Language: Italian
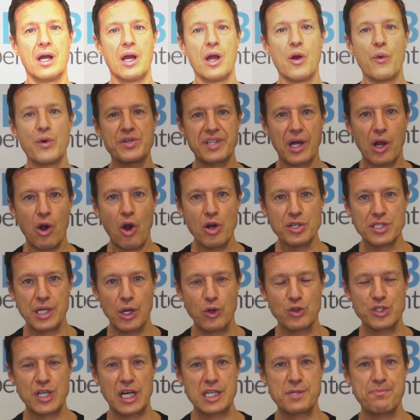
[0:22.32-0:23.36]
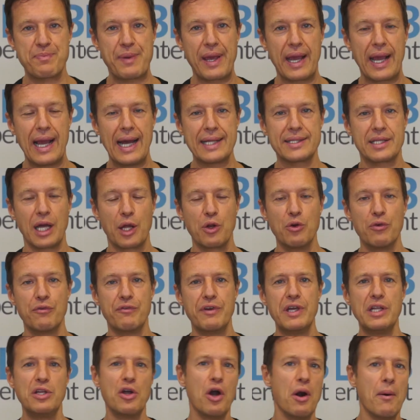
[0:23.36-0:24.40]
Questa cosa l'ho già spiegata in un
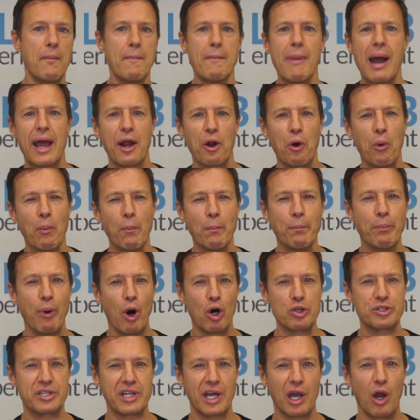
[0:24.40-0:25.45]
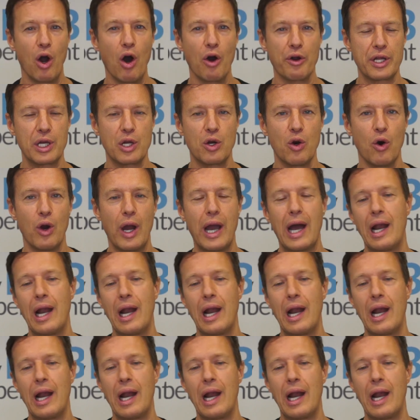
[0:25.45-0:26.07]
video, ma era un po' teorico,